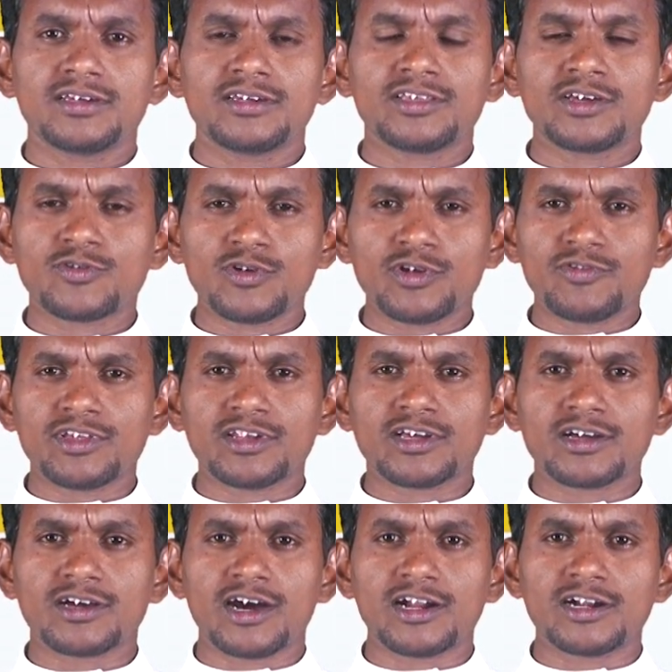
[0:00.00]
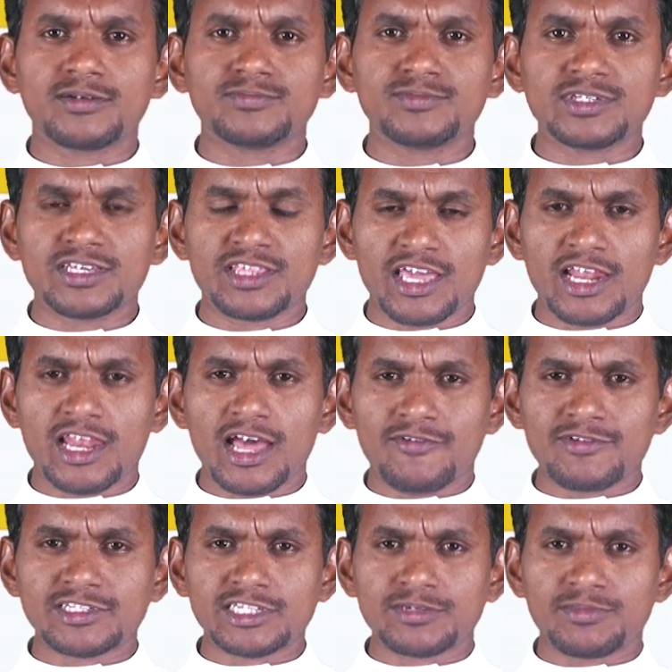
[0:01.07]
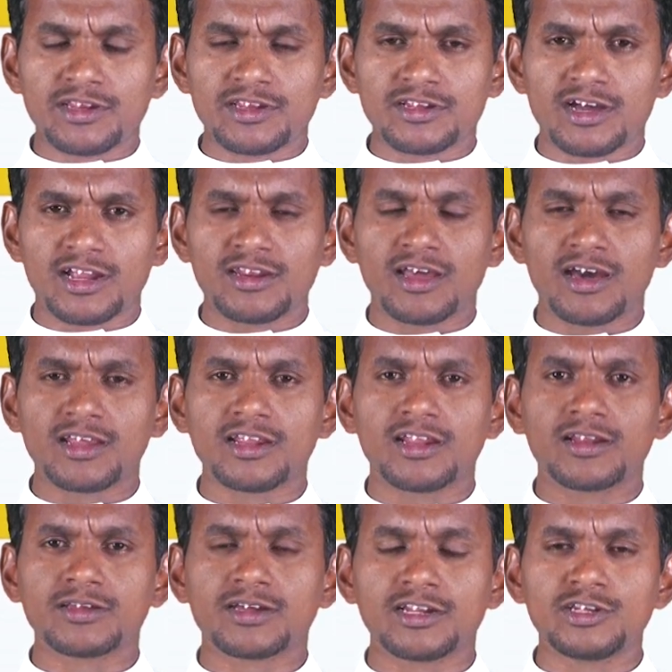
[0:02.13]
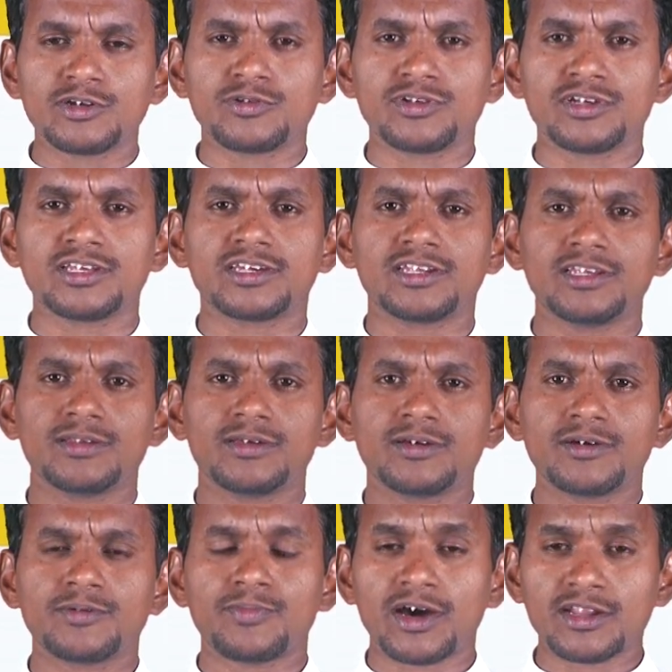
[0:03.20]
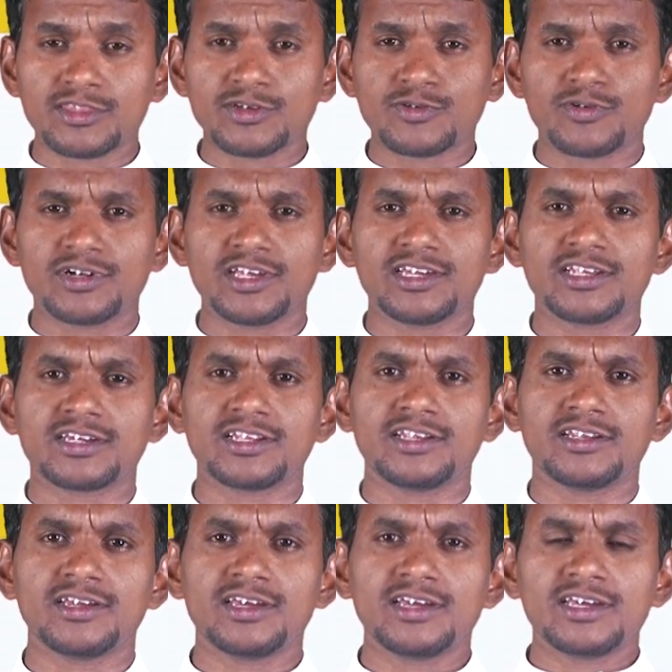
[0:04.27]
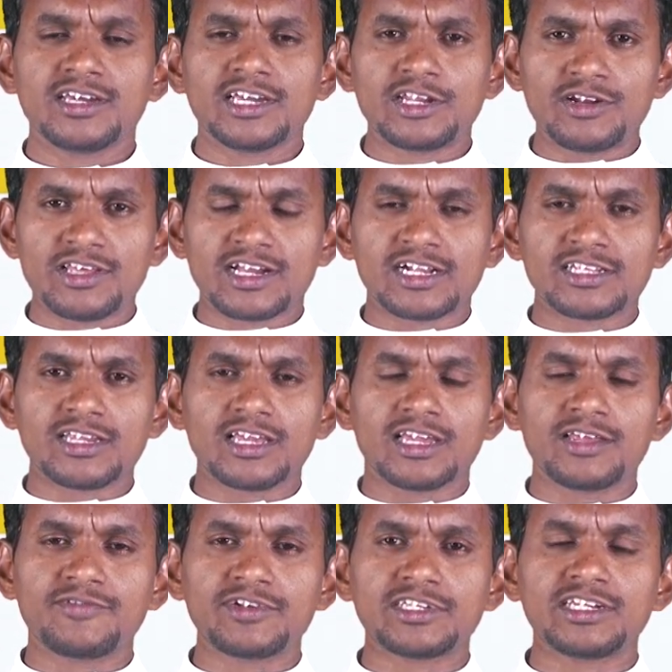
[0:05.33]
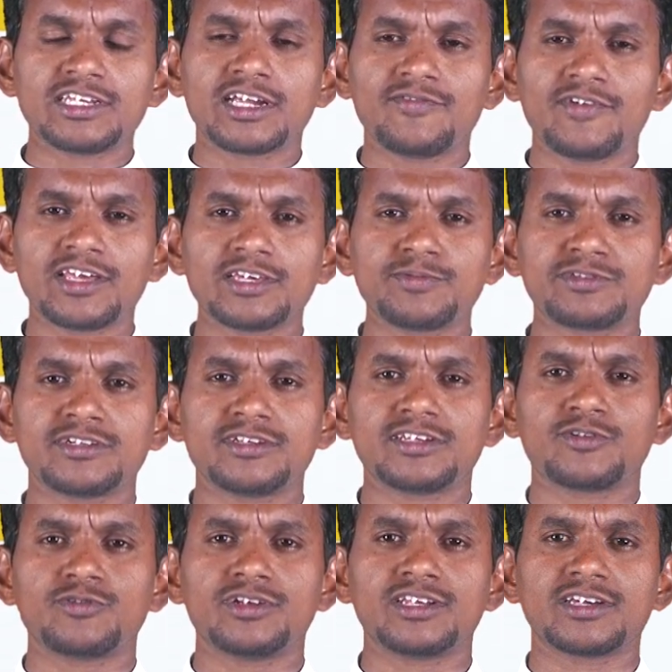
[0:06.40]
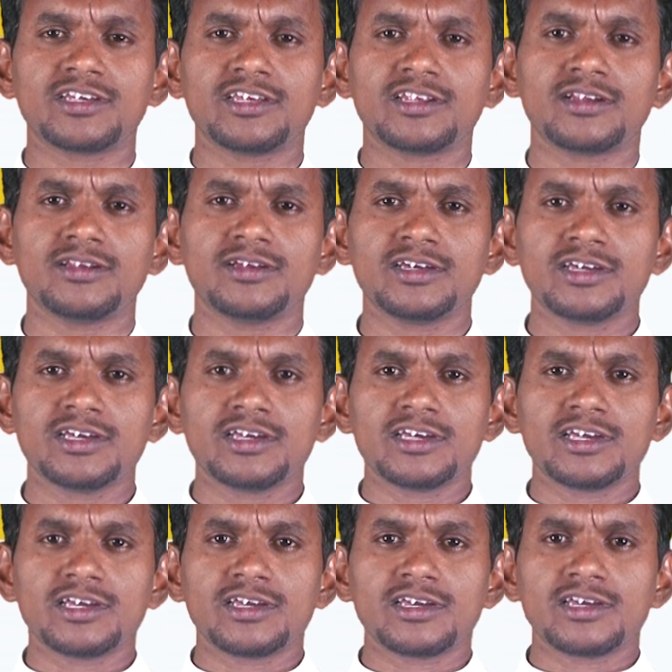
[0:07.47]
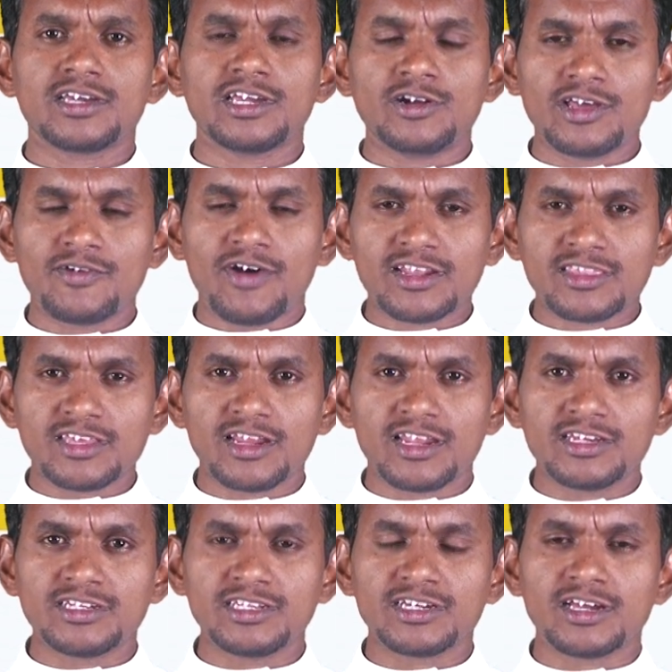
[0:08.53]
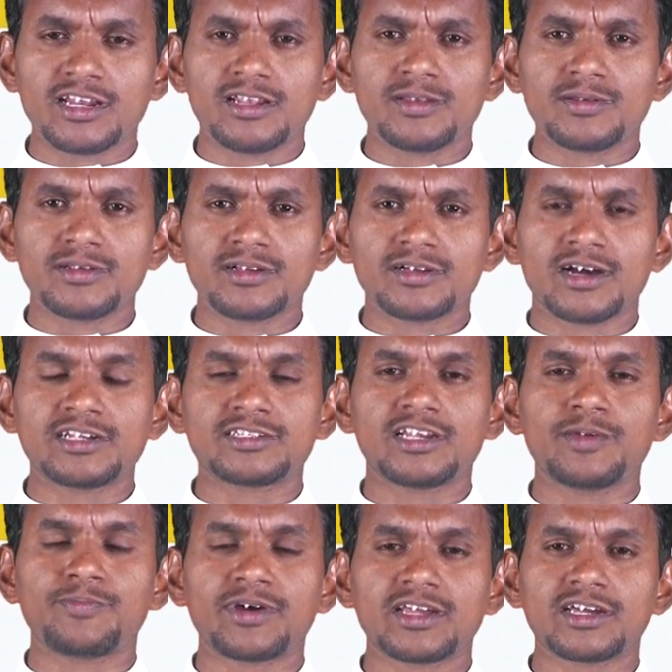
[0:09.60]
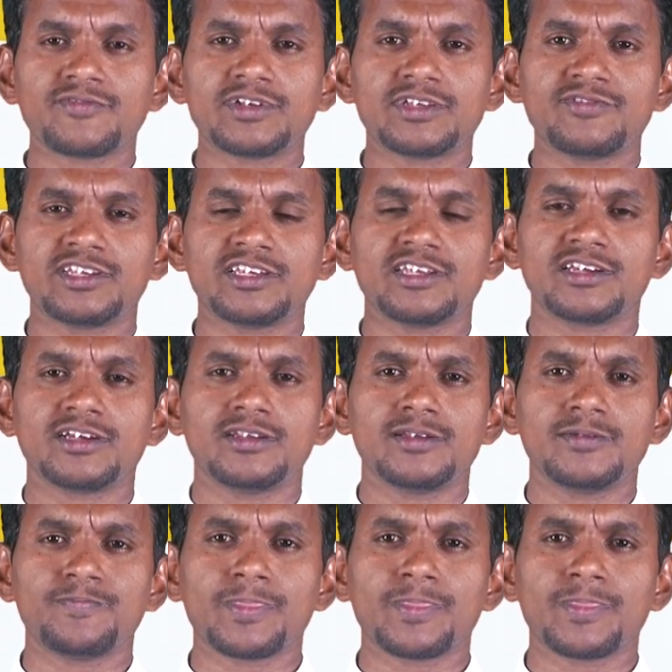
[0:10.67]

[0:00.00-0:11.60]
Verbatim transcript: இதை கூறுவதற்கு காரணம் இதை எல்லாவற்றையும் என் கண்ணார நான் கண்டு கொண்டிருக்கிறேன் பார்த்து கொண்டே இருக்கிறேன் என்னுடைய கட்டளைகளை விட்டு நீங்கள் விலகி சென்று கொண்டிருக்கிறீர்கள் என்னுடைய வார்த்தைகளை நீங்கள் காற்றிலே பறக்க விட்டு விட்டீர்கள்